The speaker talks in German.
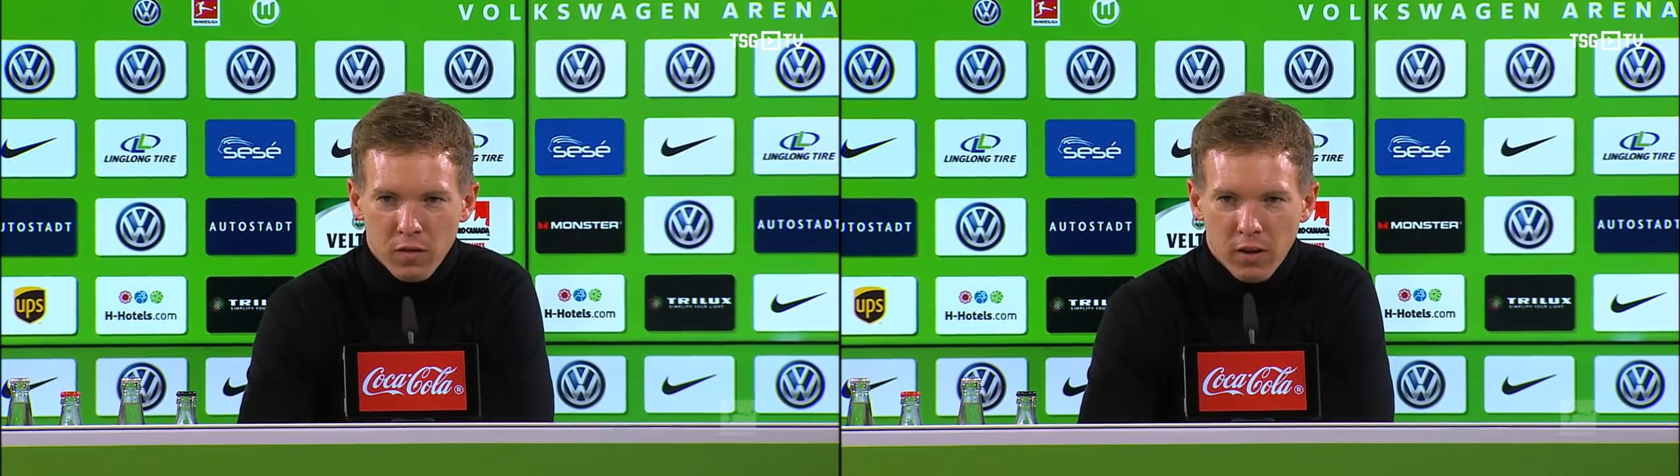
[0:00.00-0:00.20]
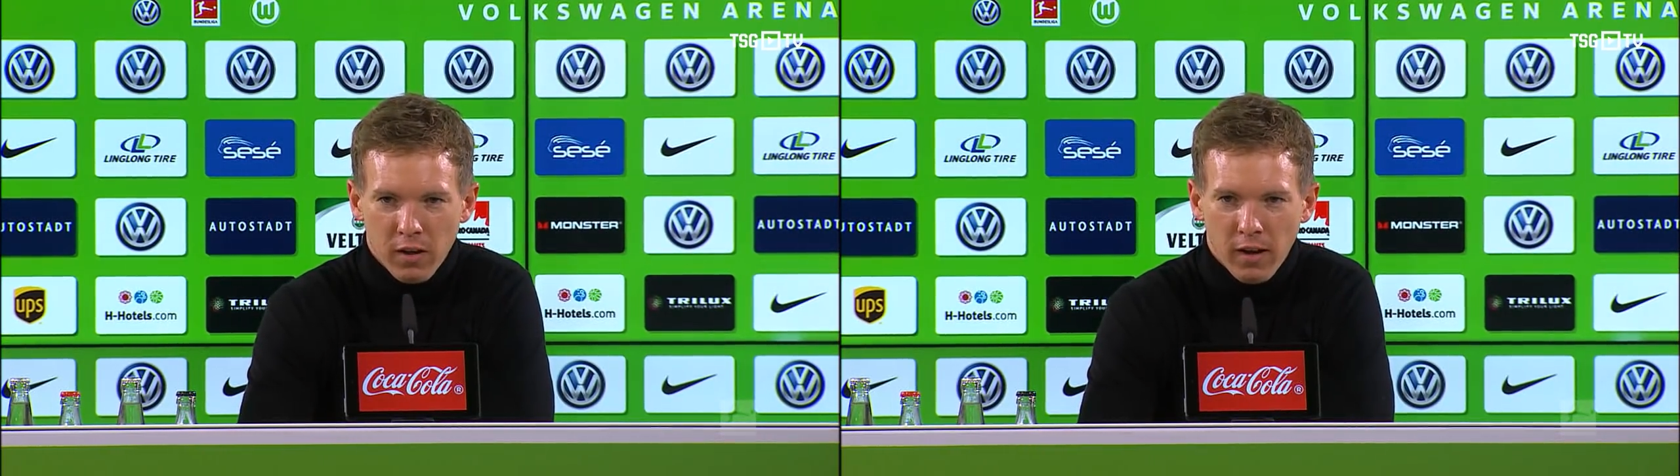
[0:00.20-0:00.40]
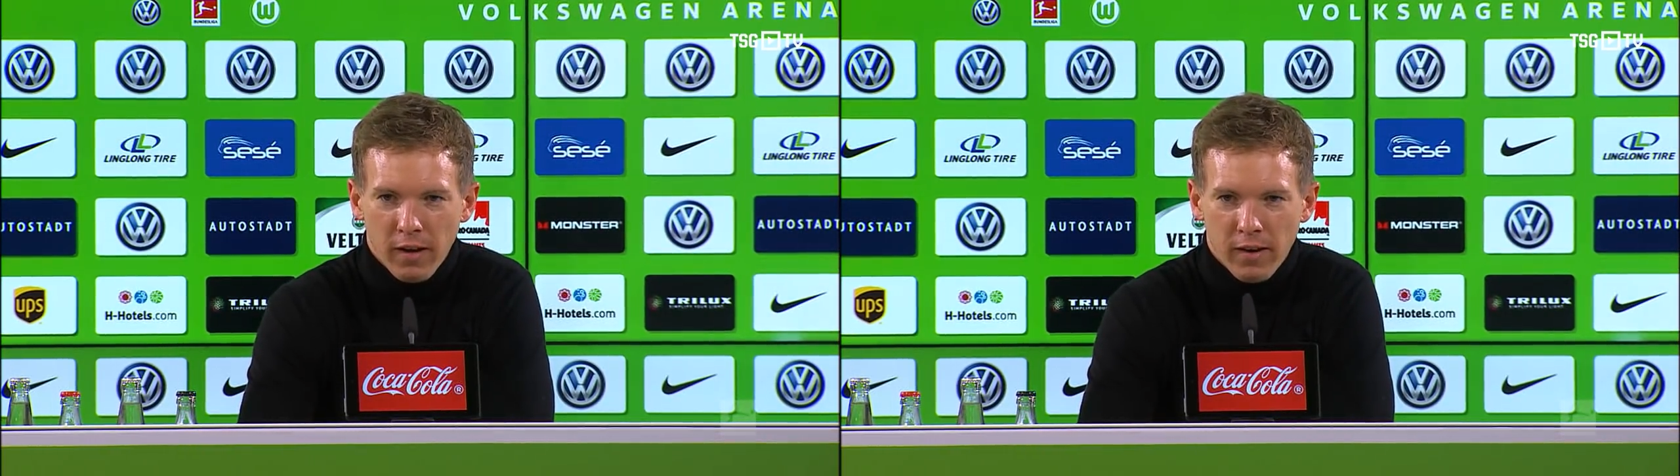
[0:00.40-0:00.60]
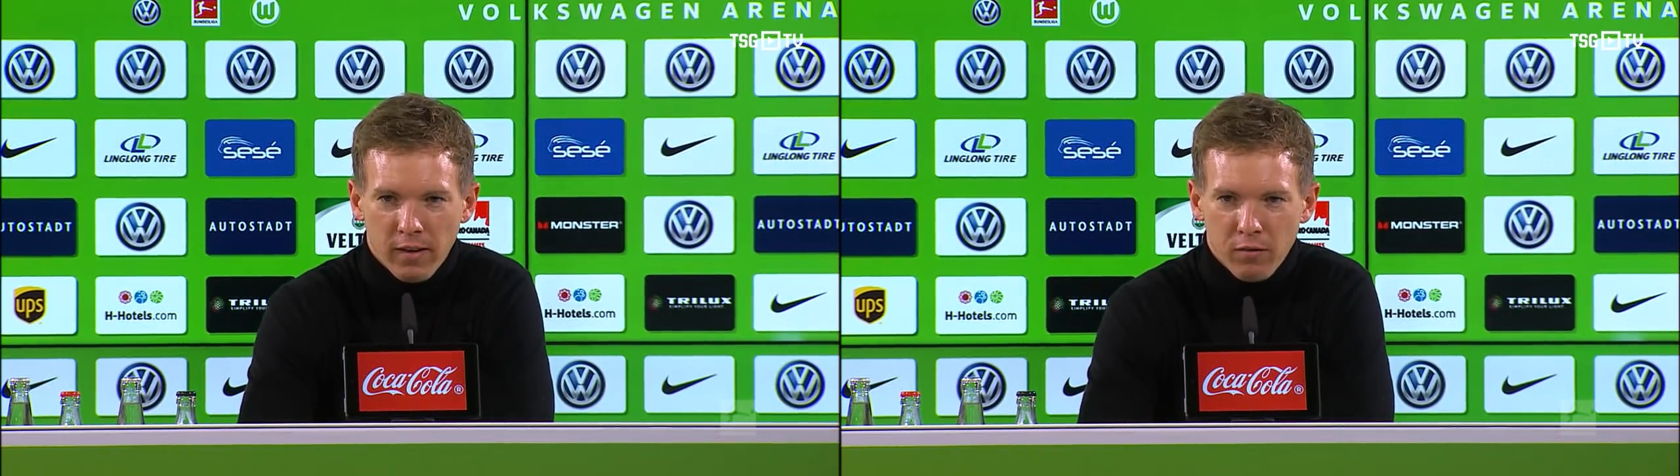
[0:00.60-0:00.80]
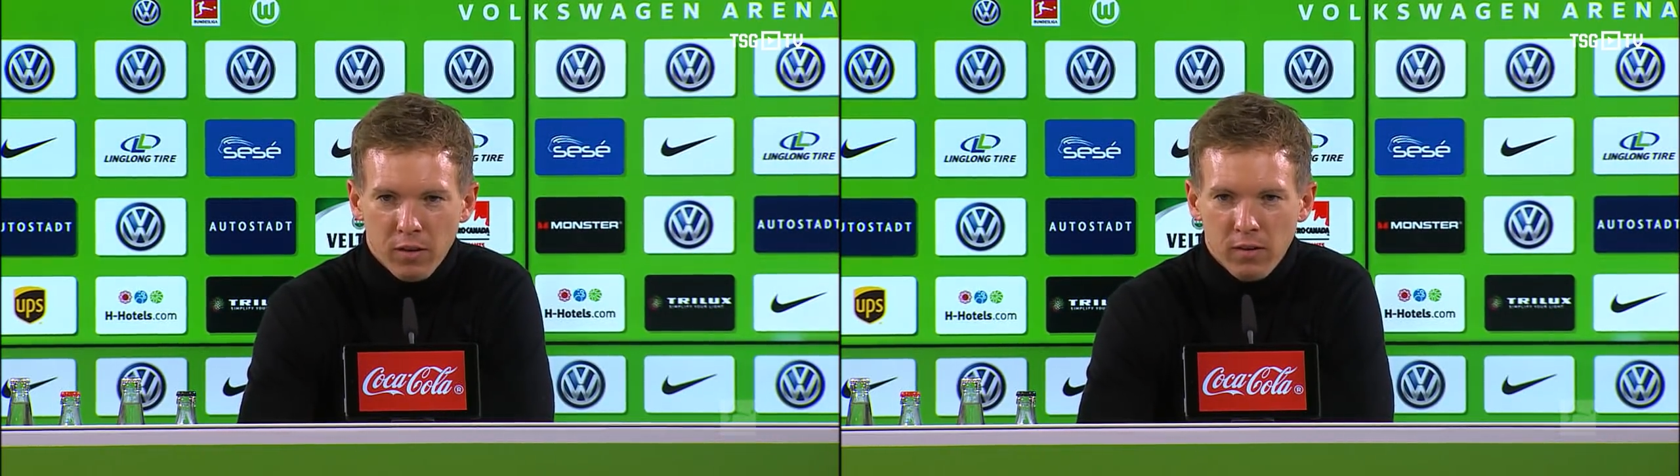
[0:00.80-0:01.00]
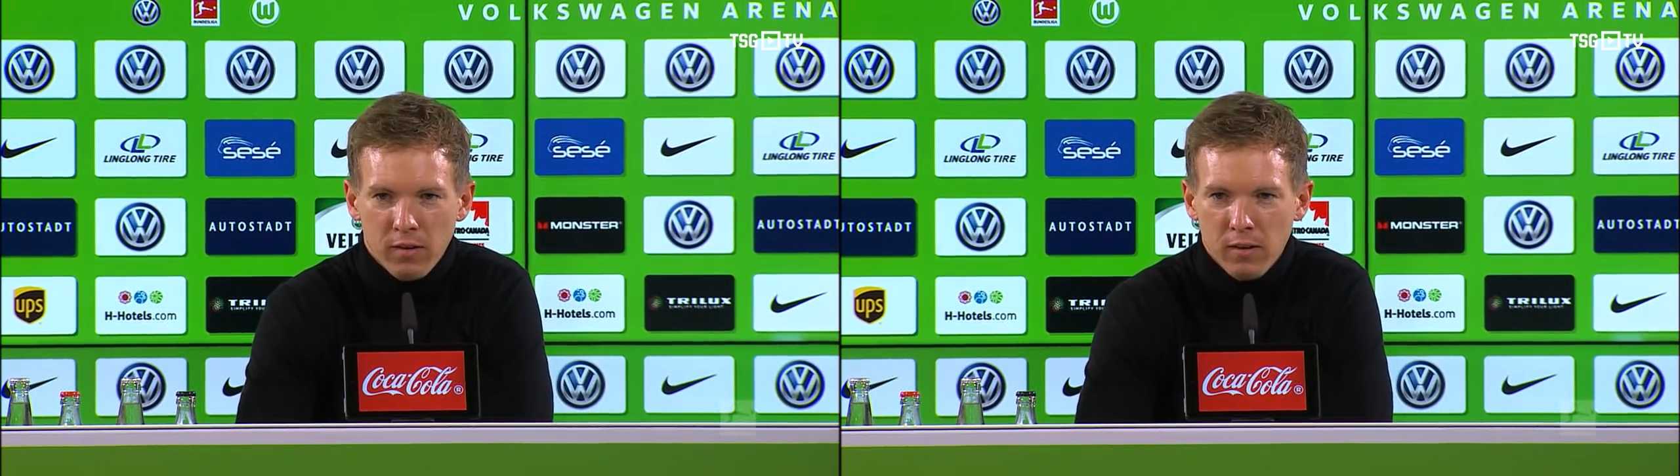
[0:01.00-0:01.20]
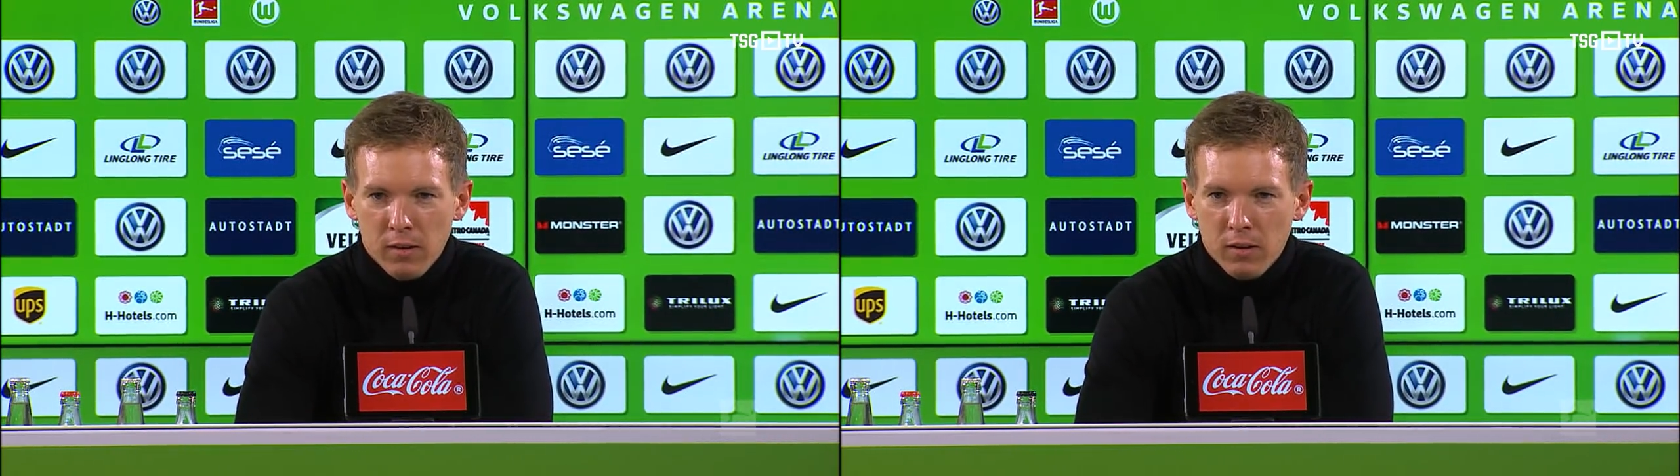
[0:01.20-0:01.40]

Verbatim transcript: wieder eine Dreierkette wird.